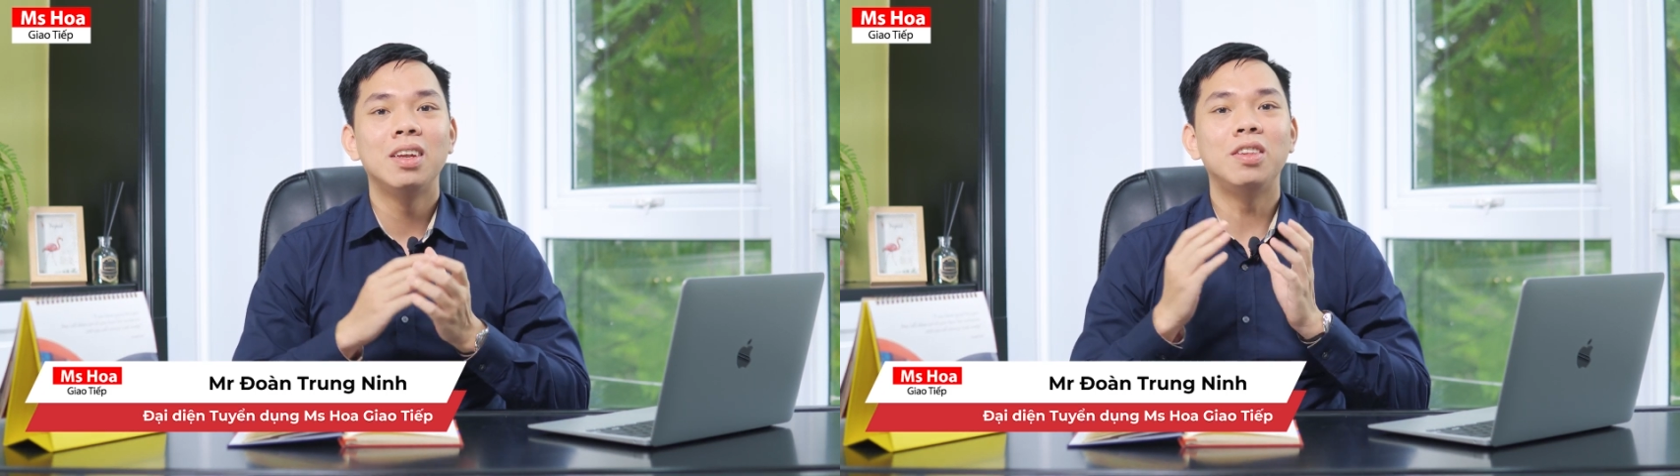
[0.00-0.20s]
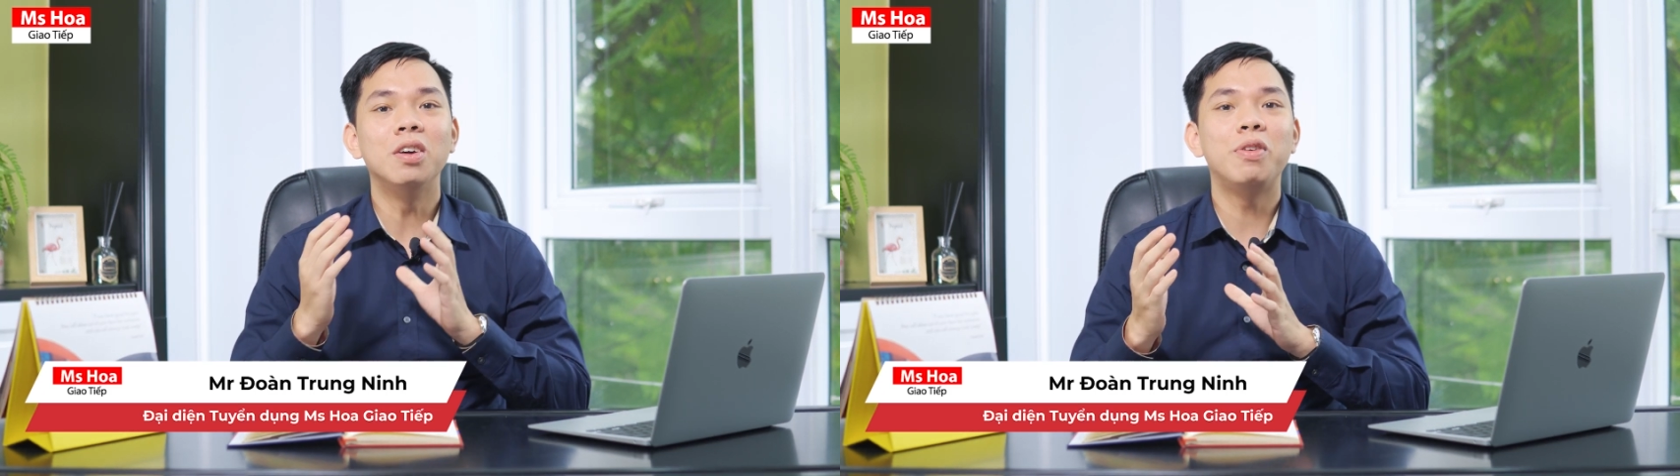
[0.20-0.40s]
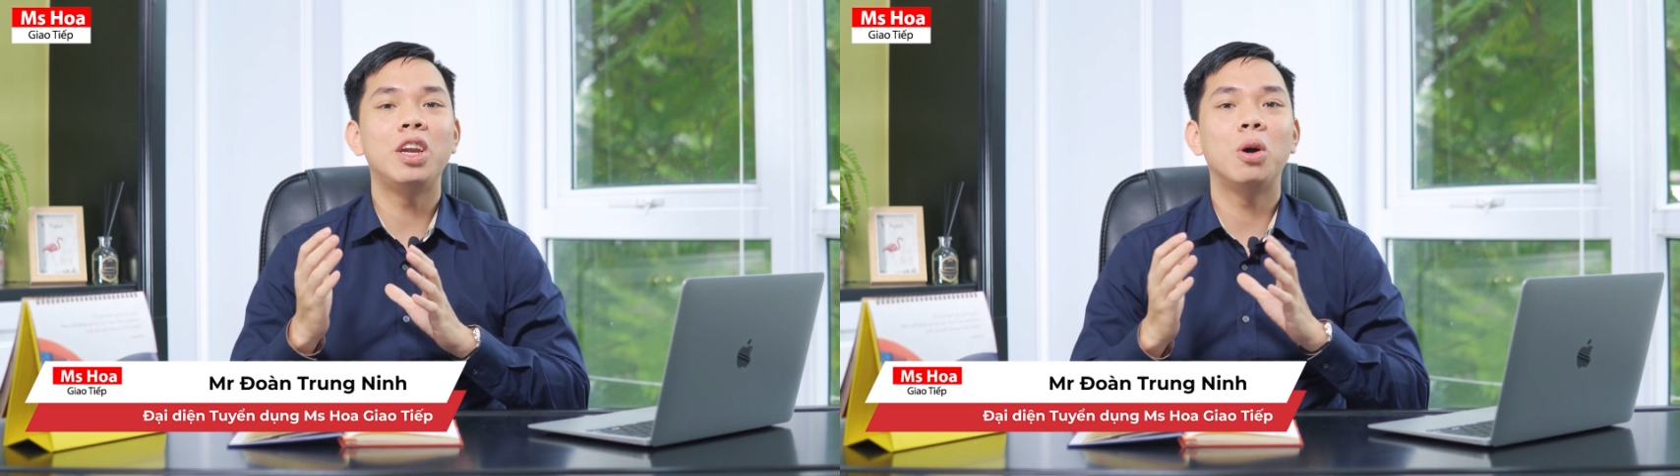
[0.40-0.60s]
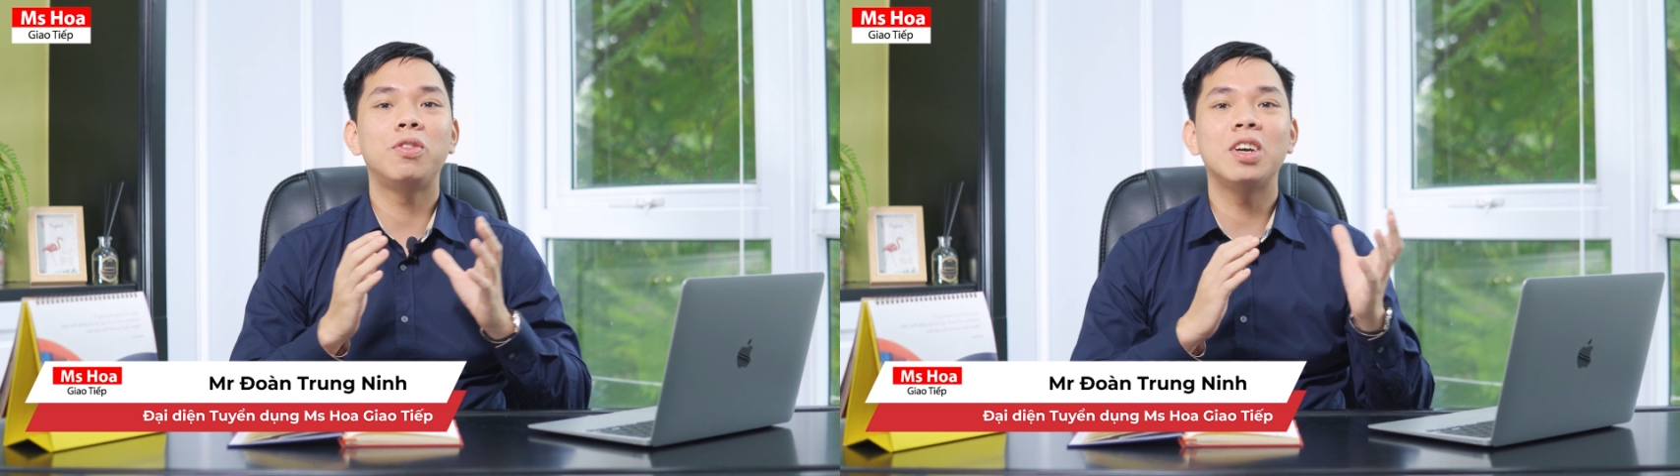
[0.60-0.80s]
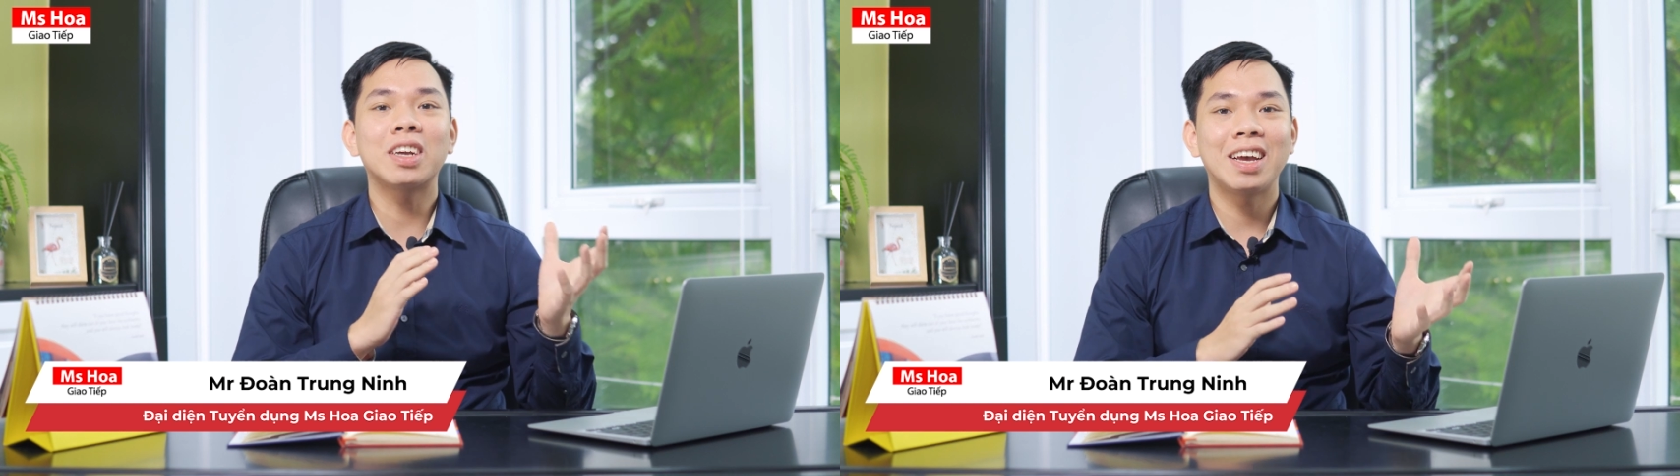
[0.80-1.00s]
Như video
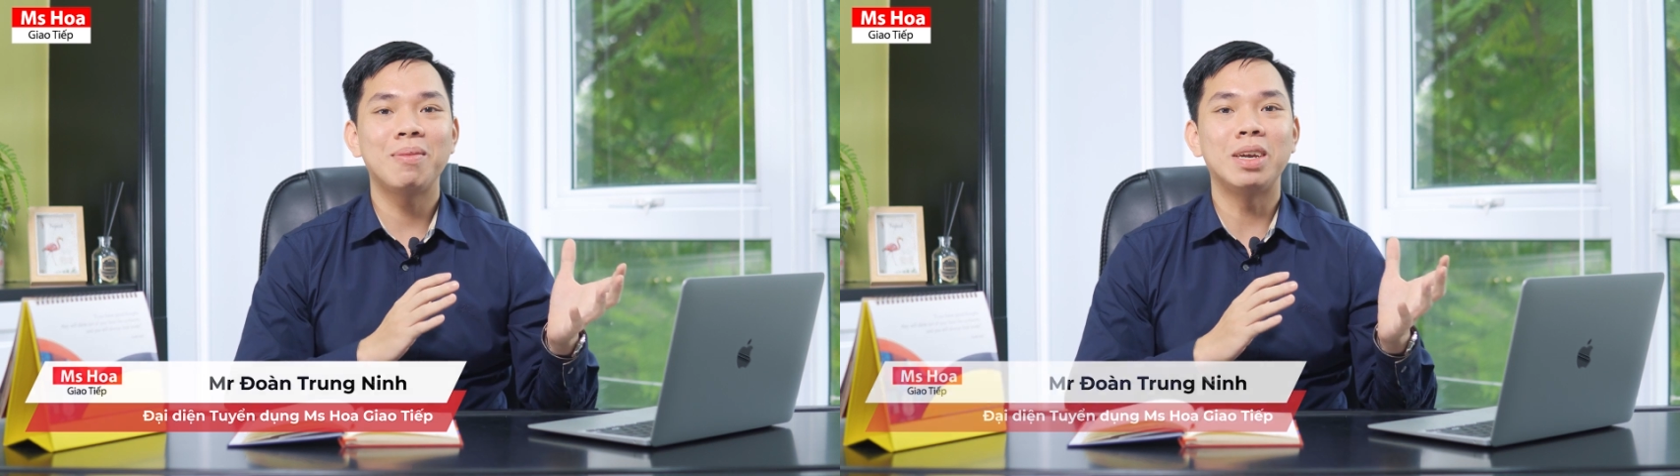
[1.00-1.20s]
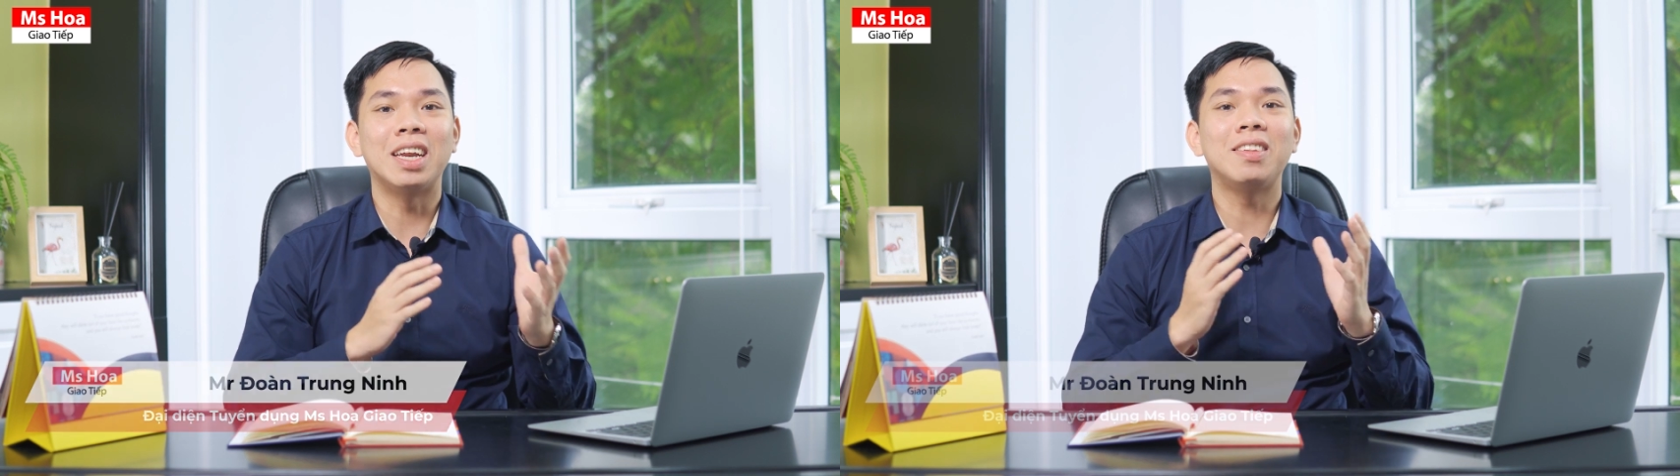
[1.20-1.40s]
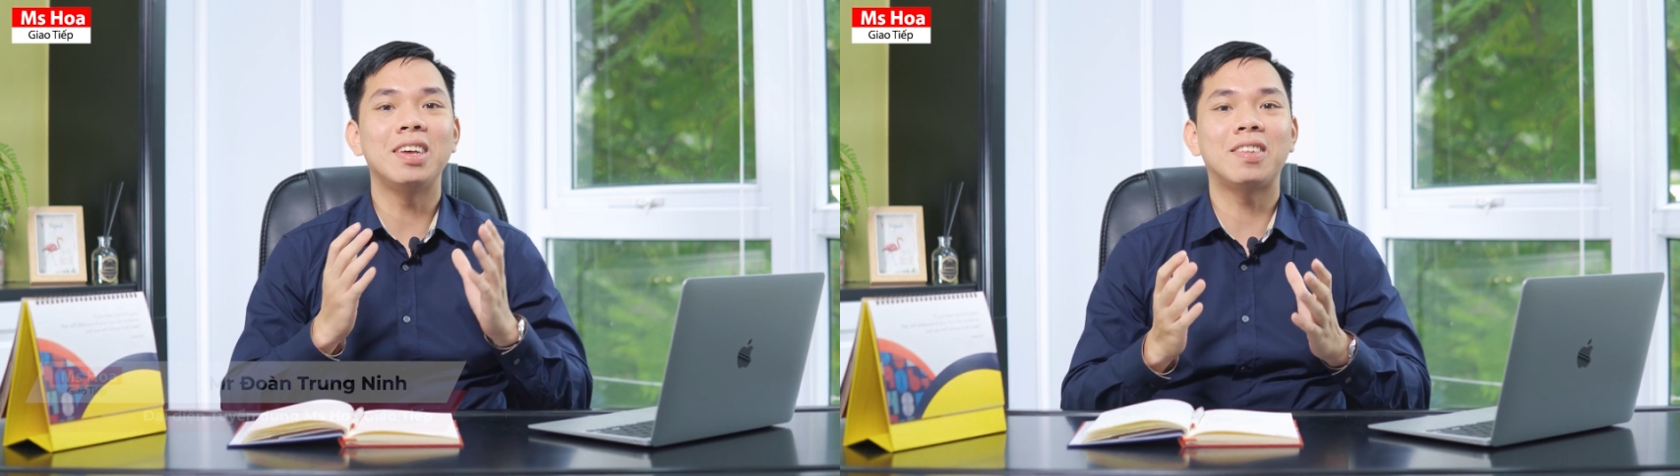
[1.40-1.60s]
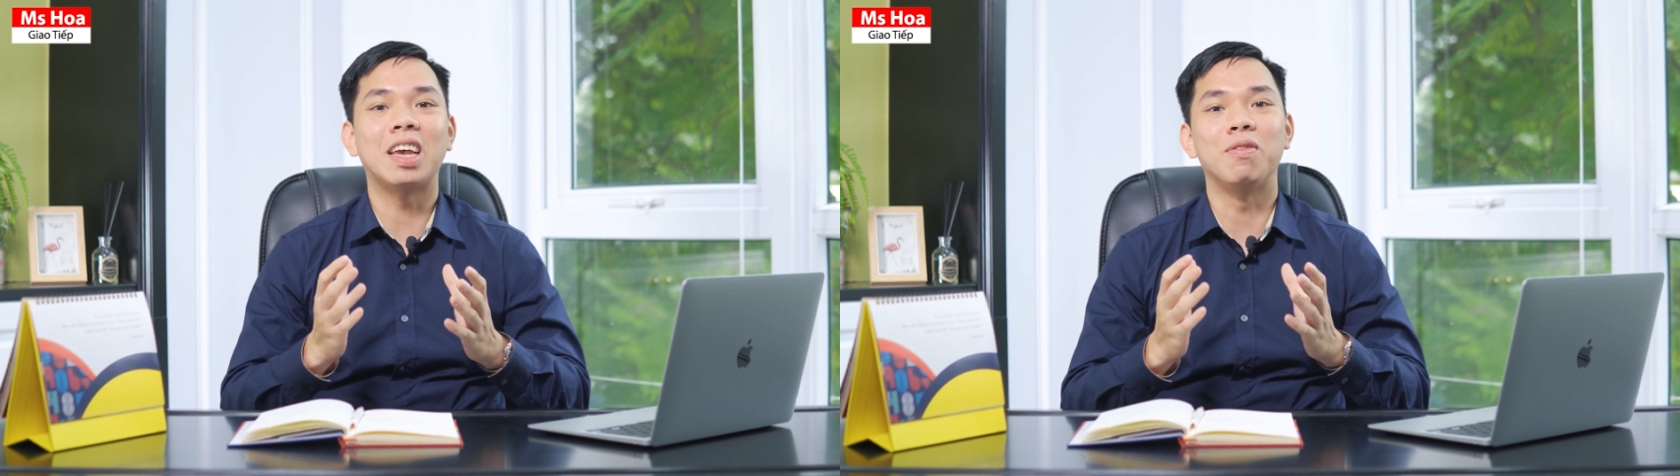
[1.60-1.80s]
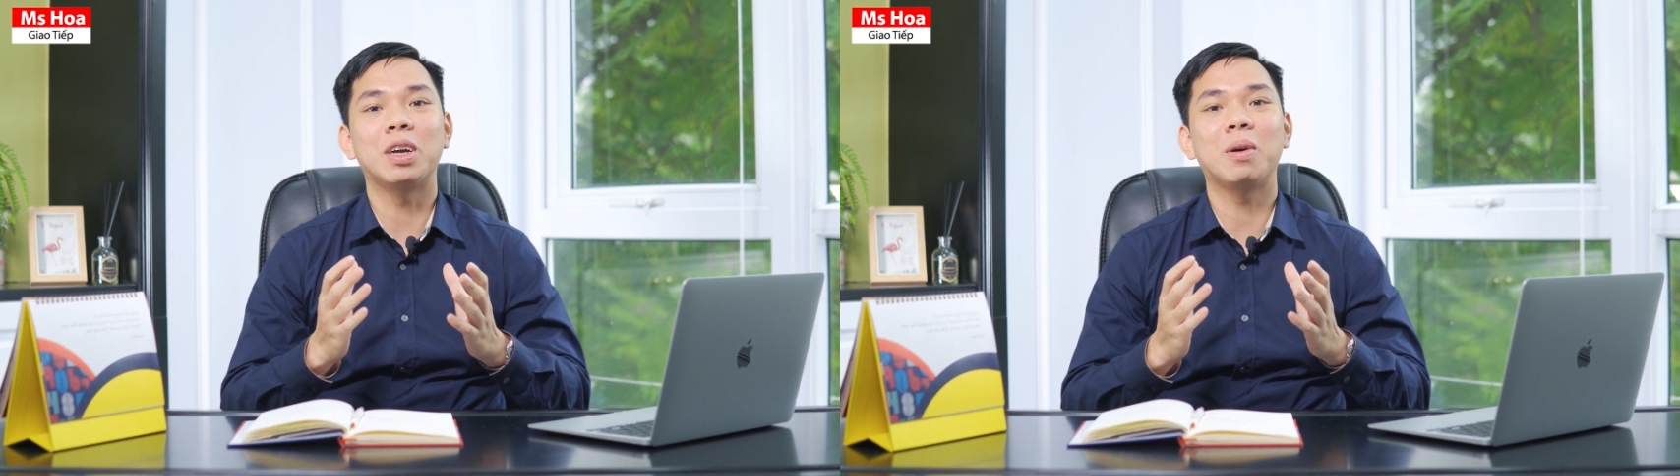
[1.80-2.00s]
trước đây, mình đã chia
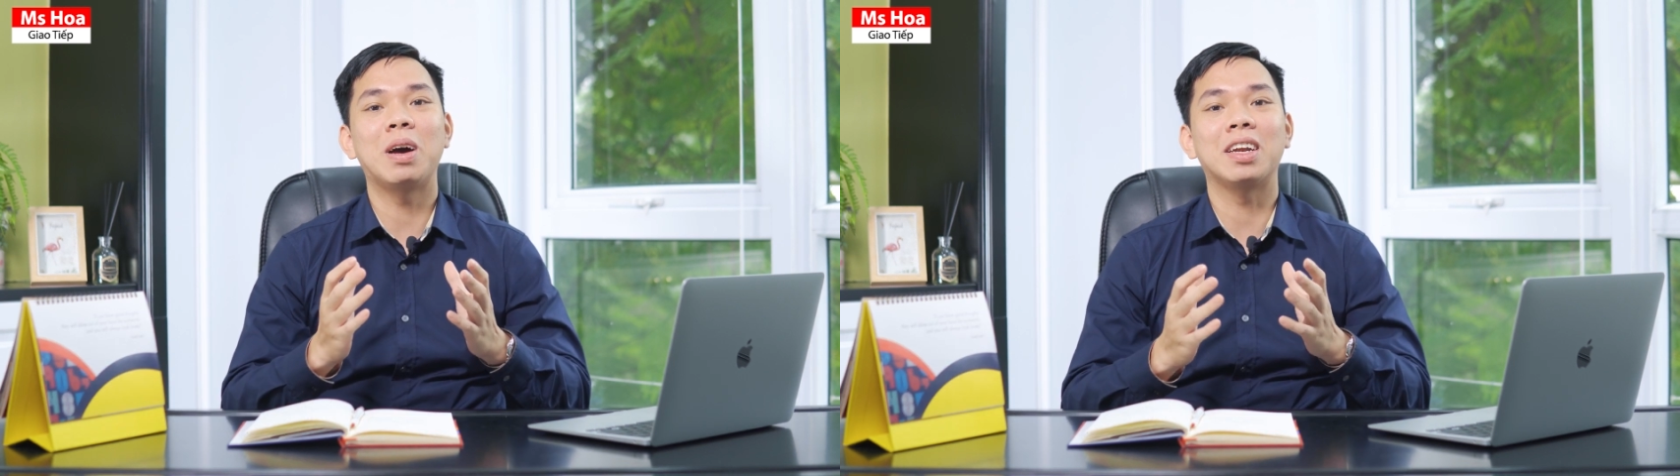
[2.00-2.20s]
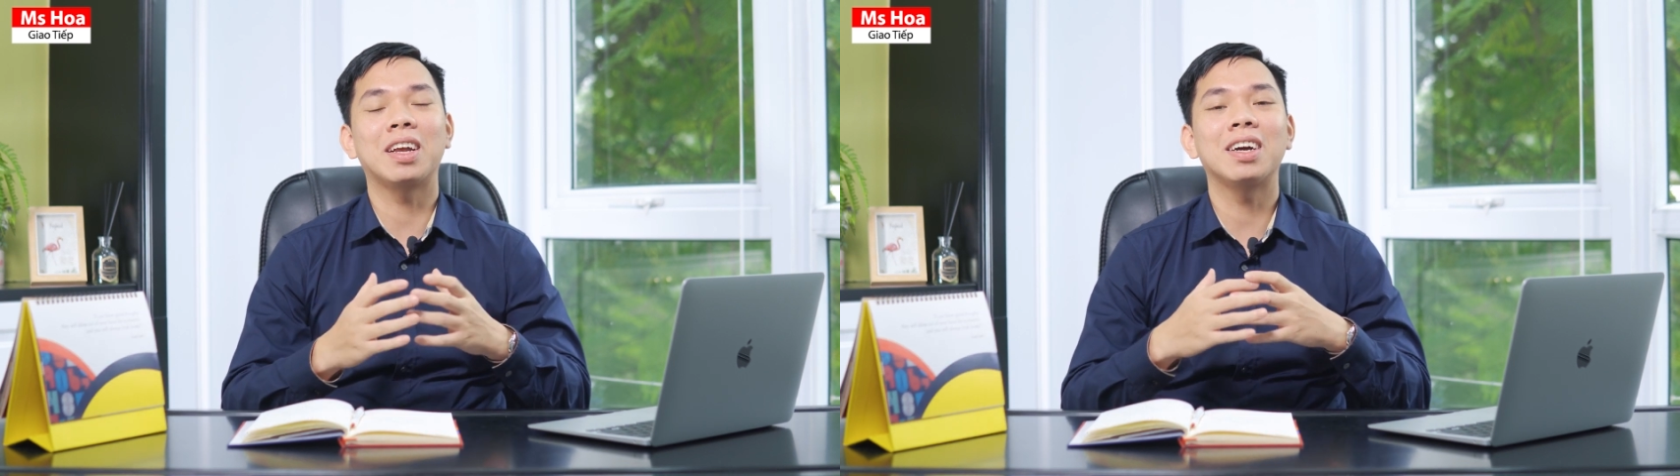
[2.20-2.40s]
sẻ với các bạn